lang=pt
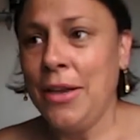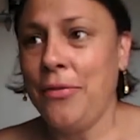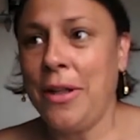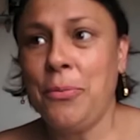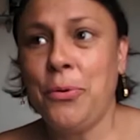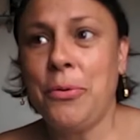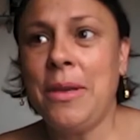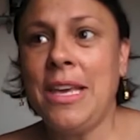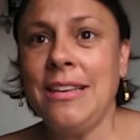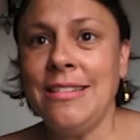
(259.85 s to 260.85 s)
Eu falo por
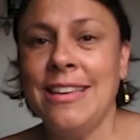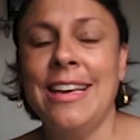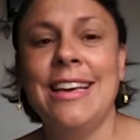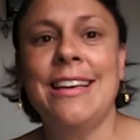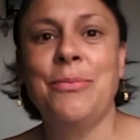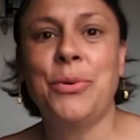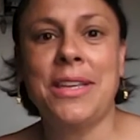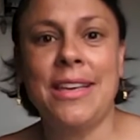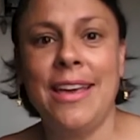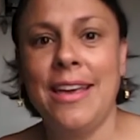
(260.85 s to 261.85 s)
mim,
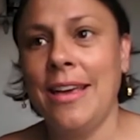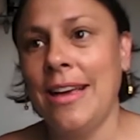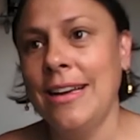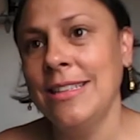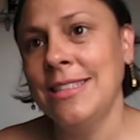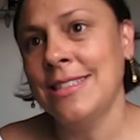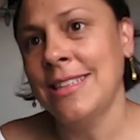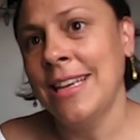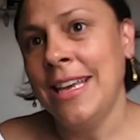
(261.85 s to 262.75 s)
porque antes